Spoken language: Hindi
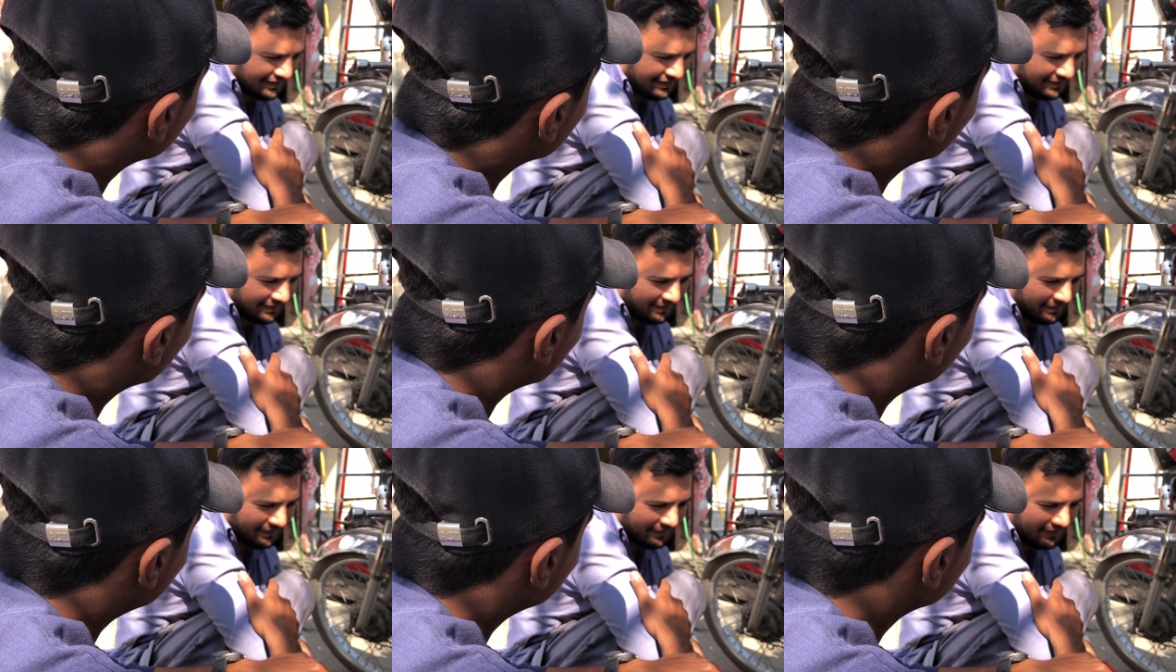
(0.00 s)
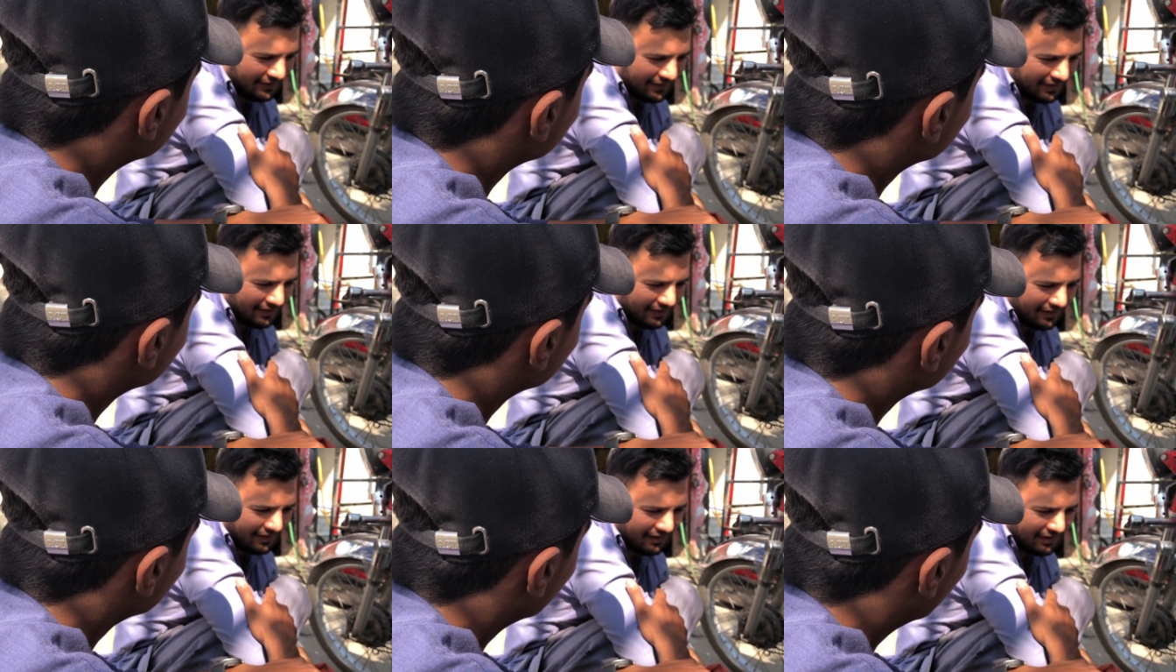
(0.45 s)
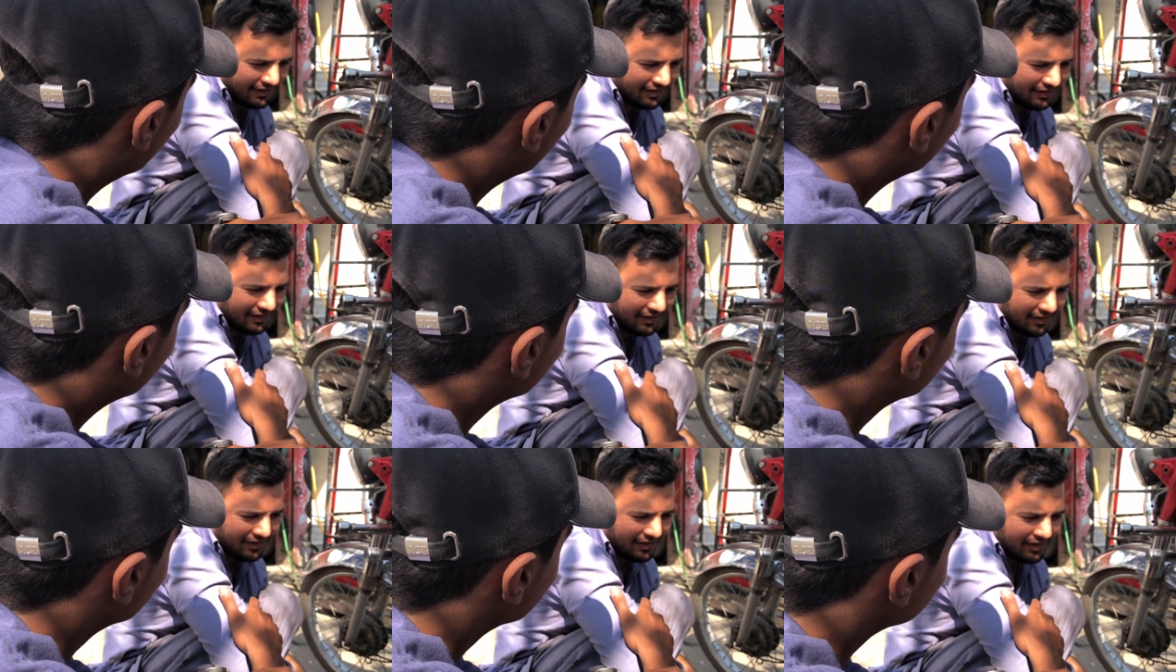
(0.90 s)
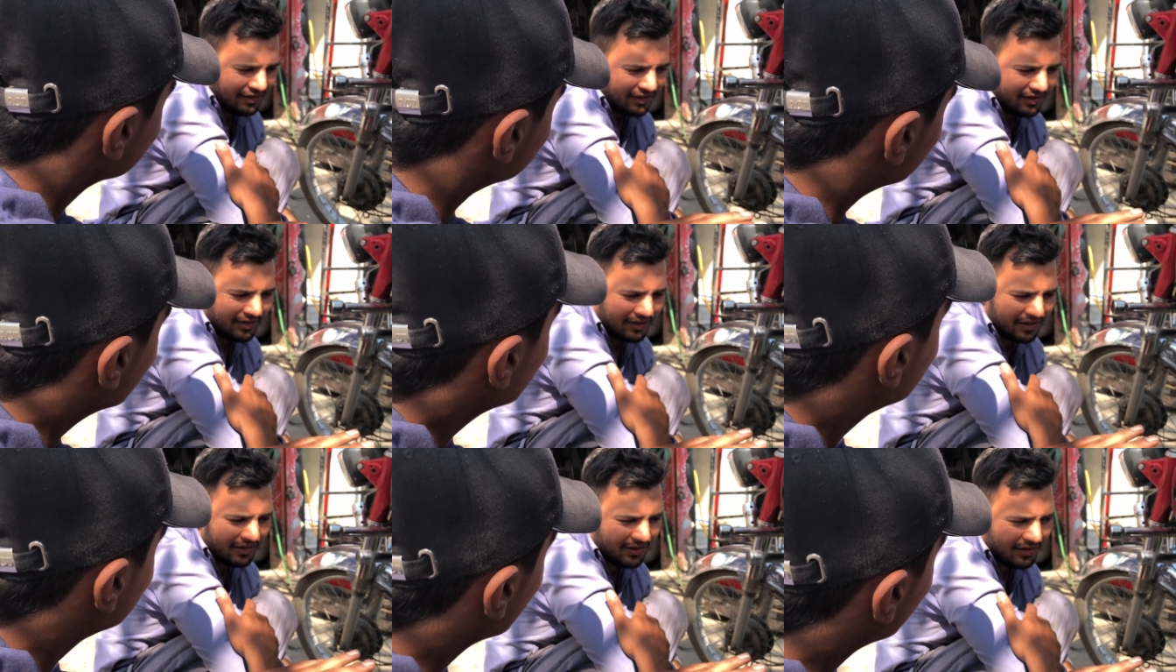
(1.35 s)
किया ना है इसे
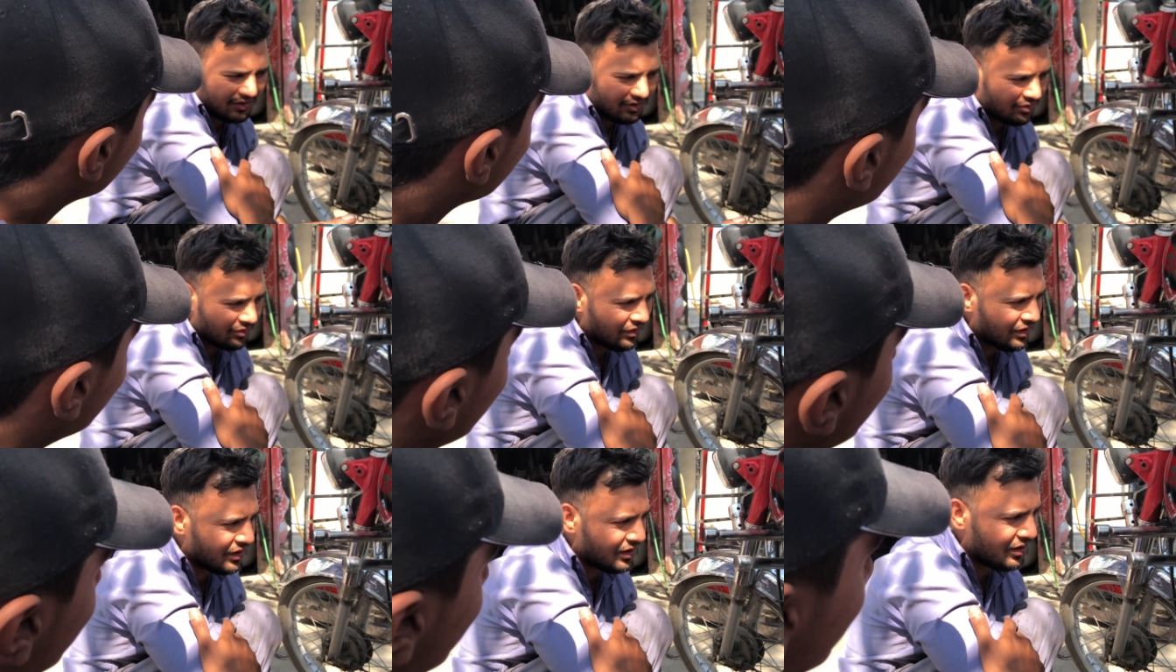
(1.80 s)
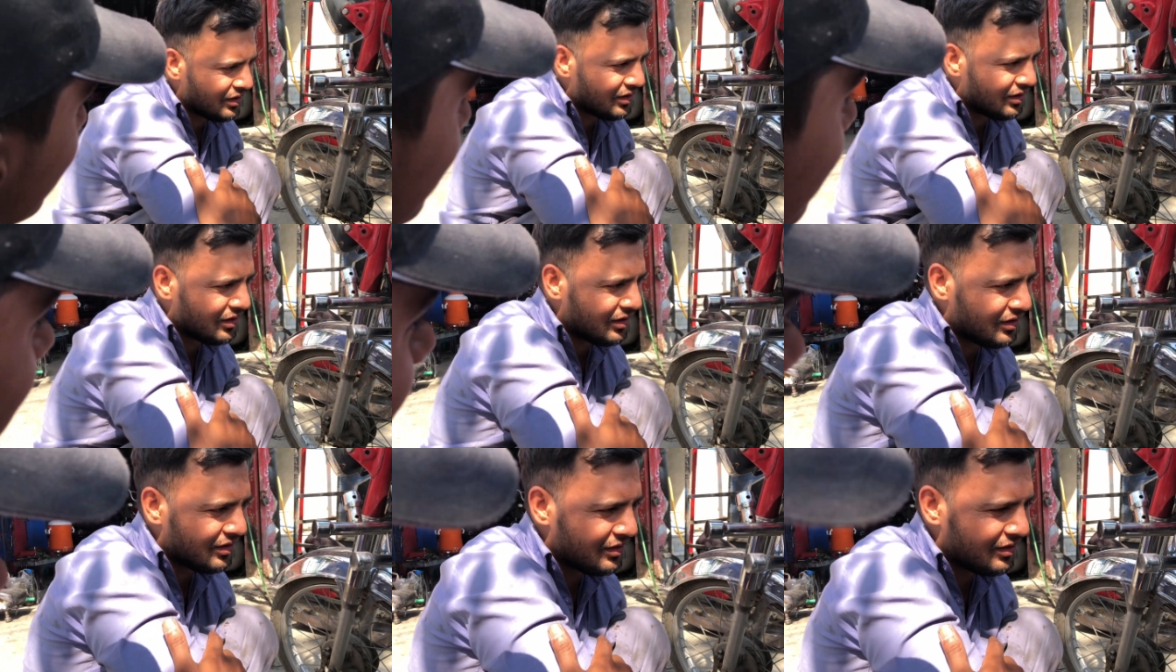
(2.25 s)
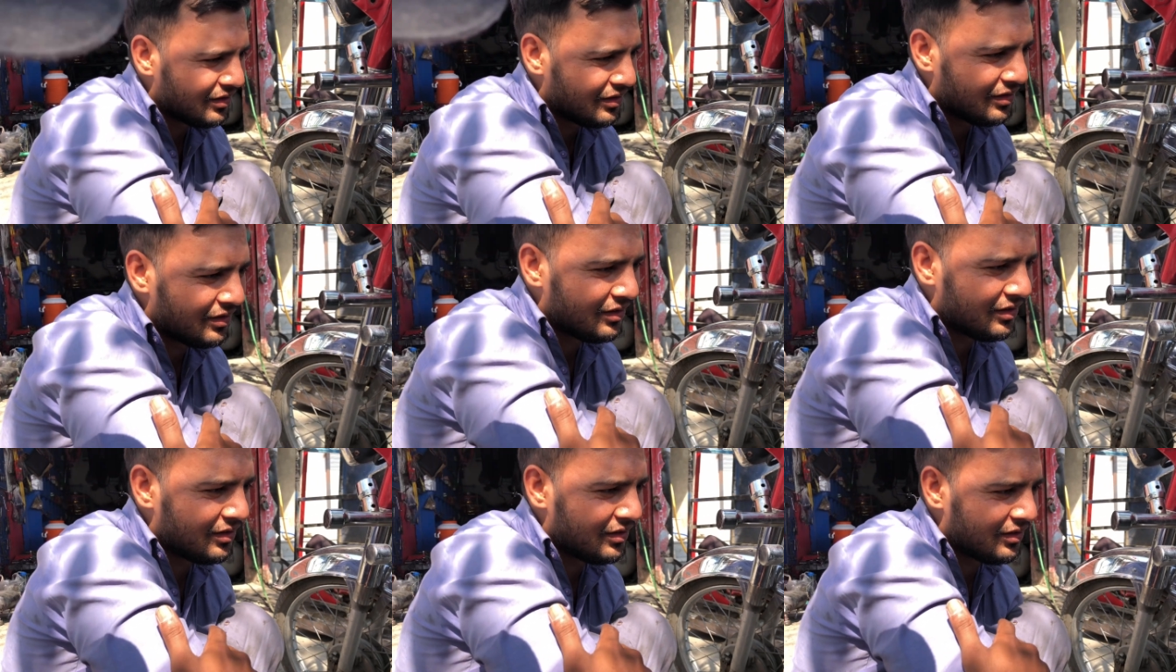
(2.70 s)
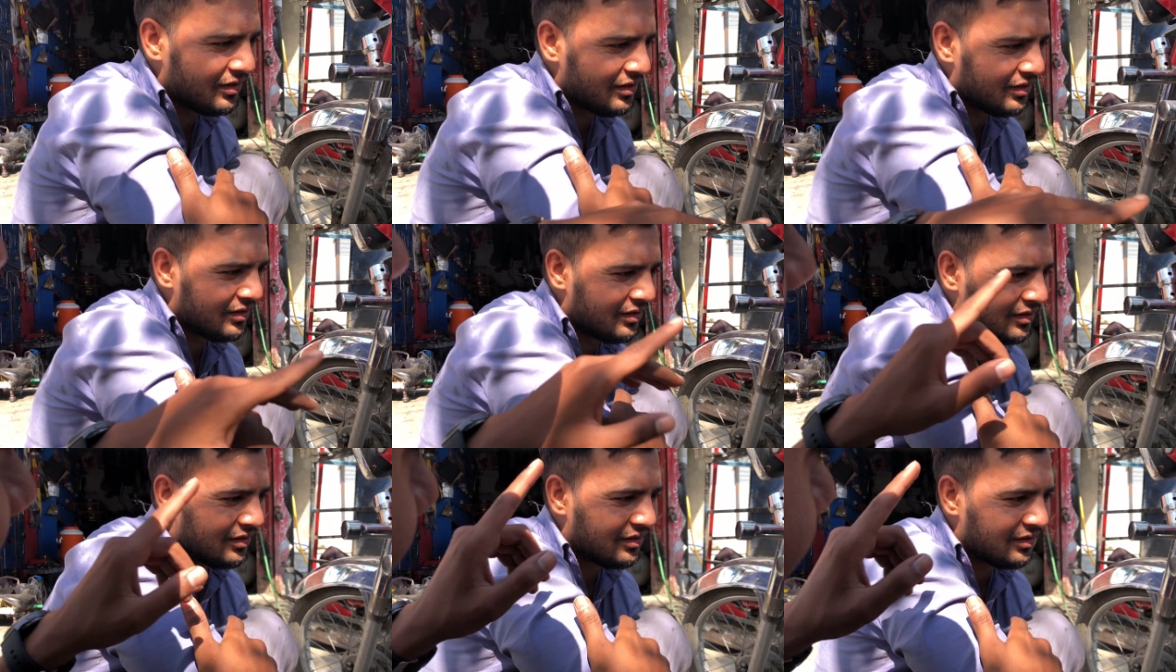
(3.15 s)
सही किया था ना ठीक है अभी
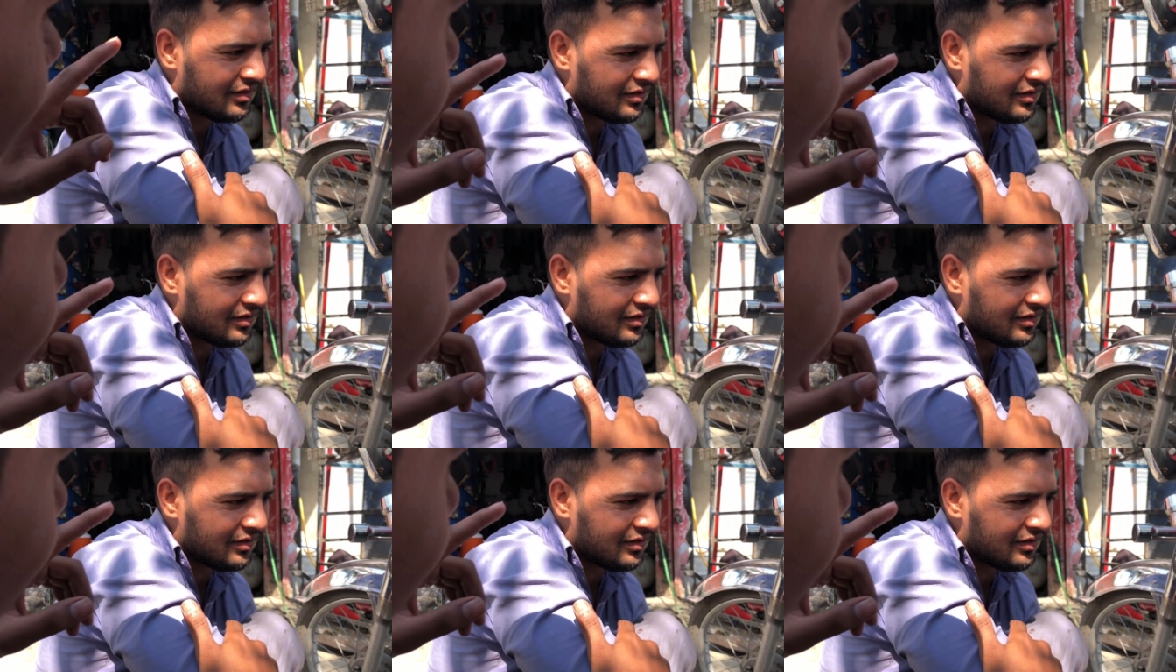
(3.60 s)
इसने